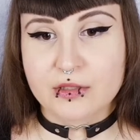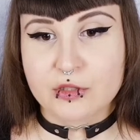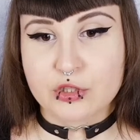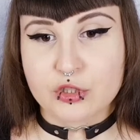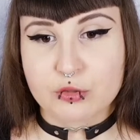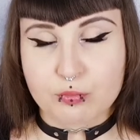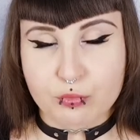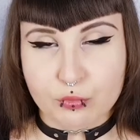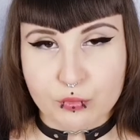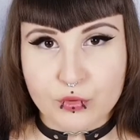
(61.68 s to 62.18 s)

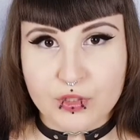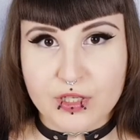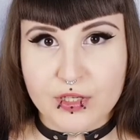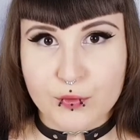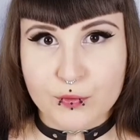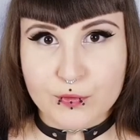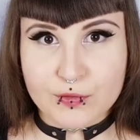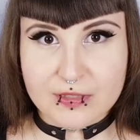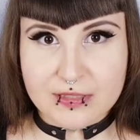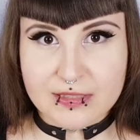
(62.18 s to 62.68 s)

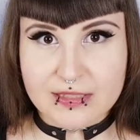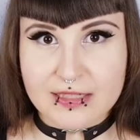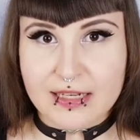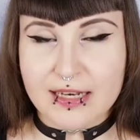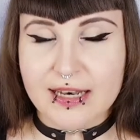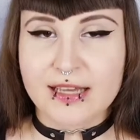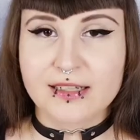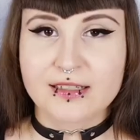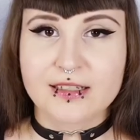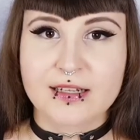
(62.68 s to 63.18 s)
Sprühdeos sind ja
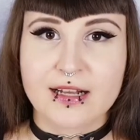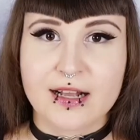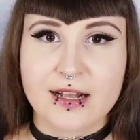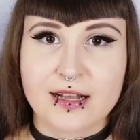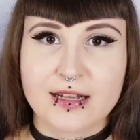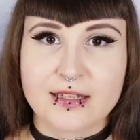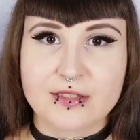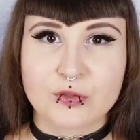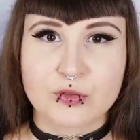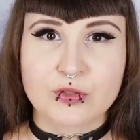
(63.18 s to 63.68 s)
leer gegangen,
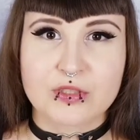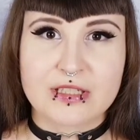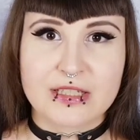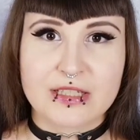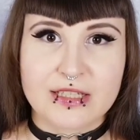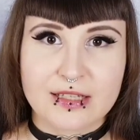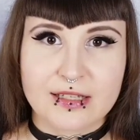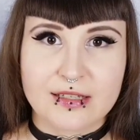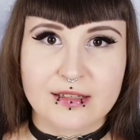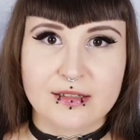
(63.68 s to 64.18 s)
also
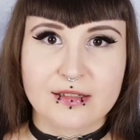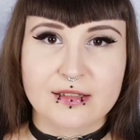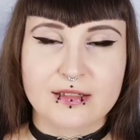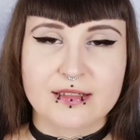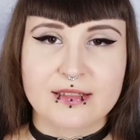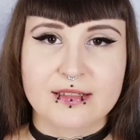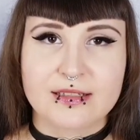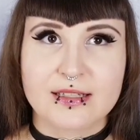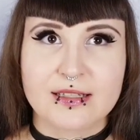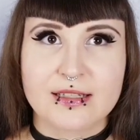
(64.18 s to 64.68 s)
die,
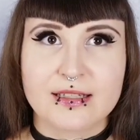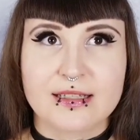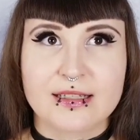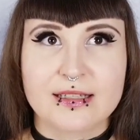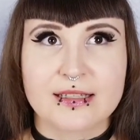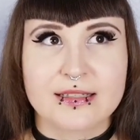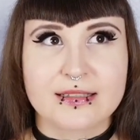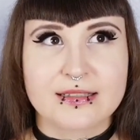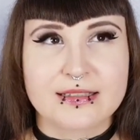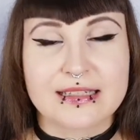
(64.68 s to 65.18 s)
die
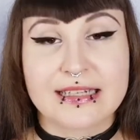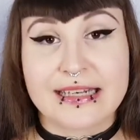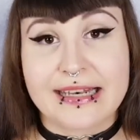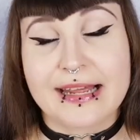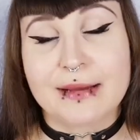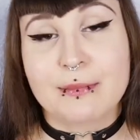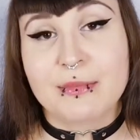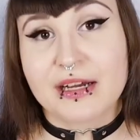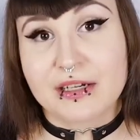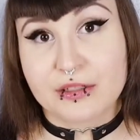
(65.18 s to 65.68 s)
ich
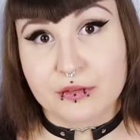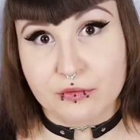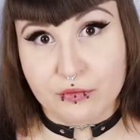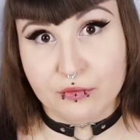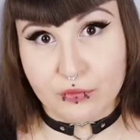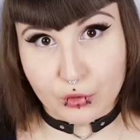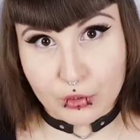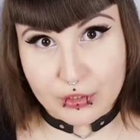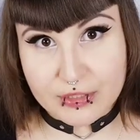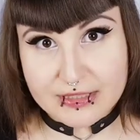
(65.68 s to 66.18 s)
leer machen
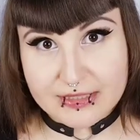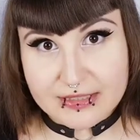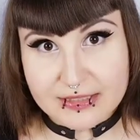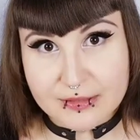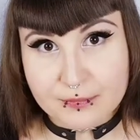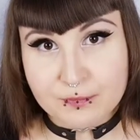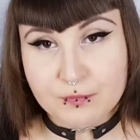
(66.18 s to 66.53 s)
wollte.